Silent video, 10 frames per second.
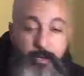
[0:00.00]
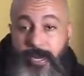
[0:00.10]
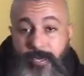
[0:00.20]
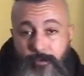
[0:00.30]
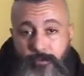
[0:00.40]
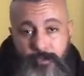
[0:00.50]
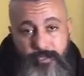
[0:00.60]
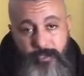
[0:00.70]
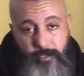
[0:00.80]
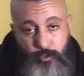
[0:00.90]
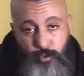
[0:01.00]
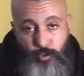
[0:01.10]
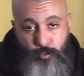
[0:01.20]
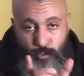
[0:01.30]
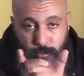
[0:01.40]
جرامي اووردز هنايا جو
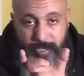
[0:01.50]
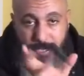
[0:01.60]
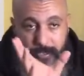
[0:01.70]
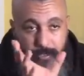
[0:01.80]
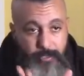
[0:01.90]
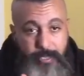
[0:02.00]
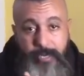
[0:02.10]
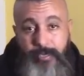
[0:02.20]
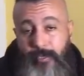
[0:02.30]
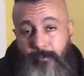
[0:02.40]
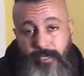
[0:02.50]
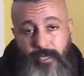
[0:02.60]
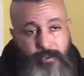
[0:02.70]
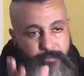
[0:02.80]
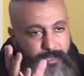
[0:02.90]
دو مو جراني جراني اللي ما
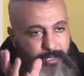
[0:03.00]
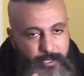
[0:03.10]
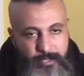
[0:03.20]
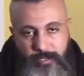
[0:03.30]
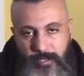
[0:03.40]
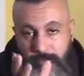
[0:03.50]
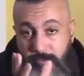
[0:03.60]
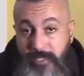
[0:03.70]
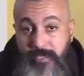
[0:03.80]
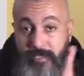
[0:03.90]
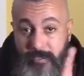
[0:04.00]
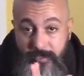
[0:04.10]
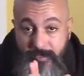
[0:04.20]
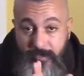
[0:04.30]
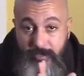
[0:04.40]
كيعرفهاش تمشي
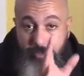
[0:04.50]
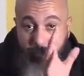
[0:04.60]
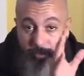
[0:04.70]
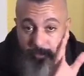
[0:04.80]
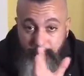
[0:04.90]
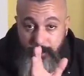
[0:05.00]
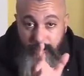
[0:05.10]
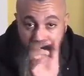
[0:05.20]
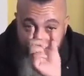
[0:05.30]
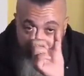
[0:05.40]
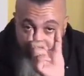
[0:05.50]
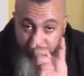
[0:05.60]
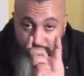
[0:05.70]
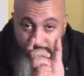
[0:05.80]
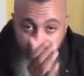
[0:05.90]
للسيت الزرق ديريكت غتكتب
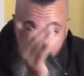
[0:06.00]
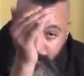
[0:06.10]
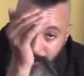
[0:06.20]
جراني